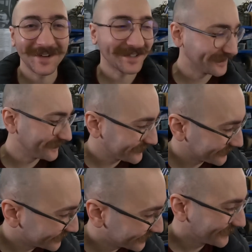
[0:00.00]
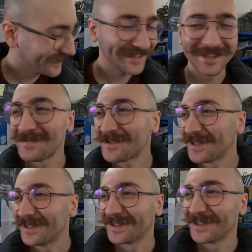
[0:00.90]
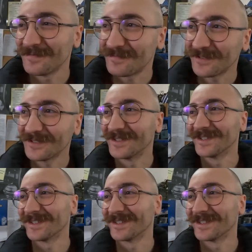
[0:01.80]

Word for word: waham. Zjem śniadanie i pójdę.